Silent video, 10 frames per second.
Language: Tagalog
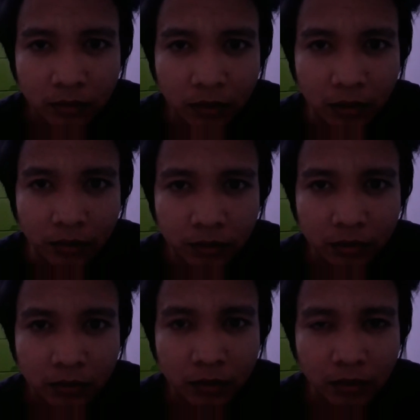eh
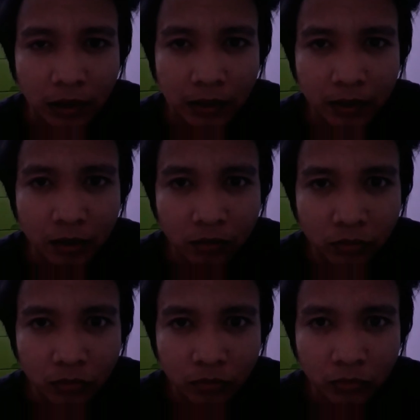naalala
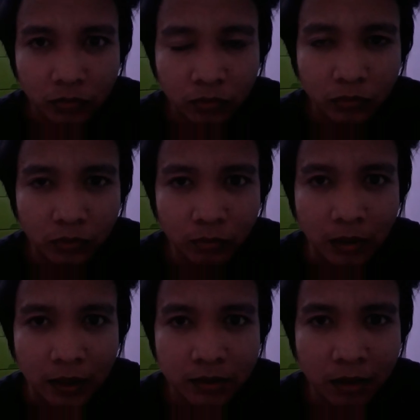ko, yung
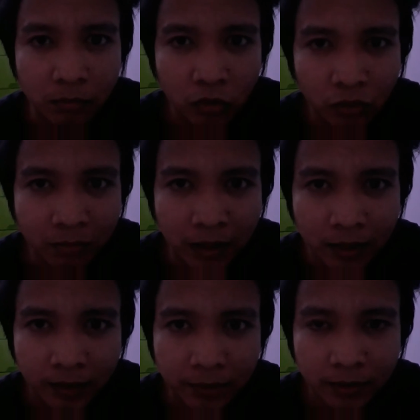mga kasama ko sa
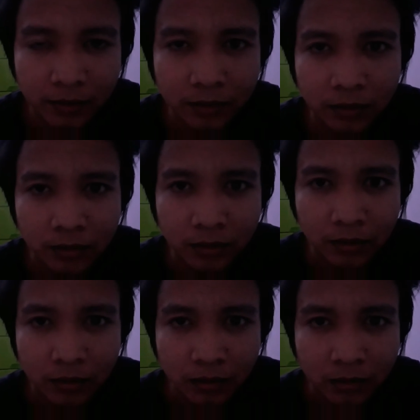bahay,
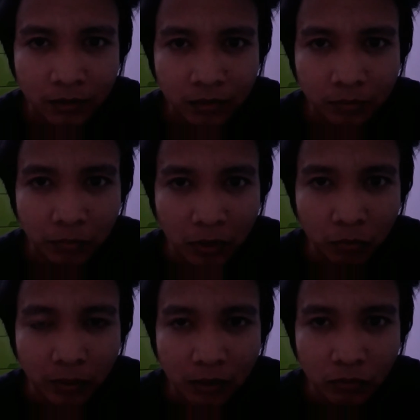meron
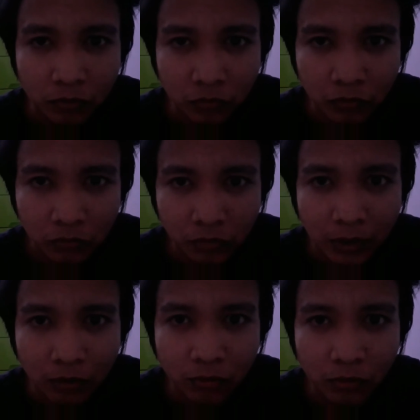pa akong
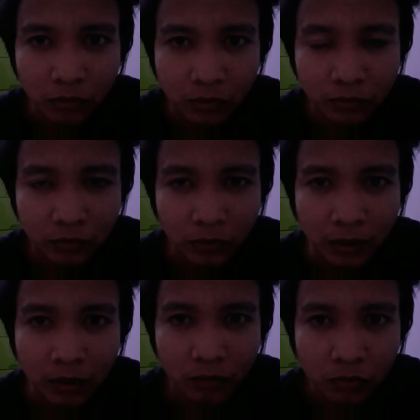sanggol, yung
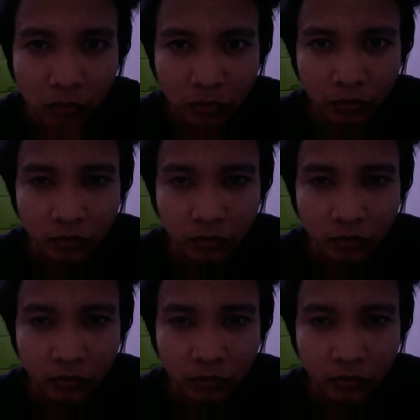anak ko.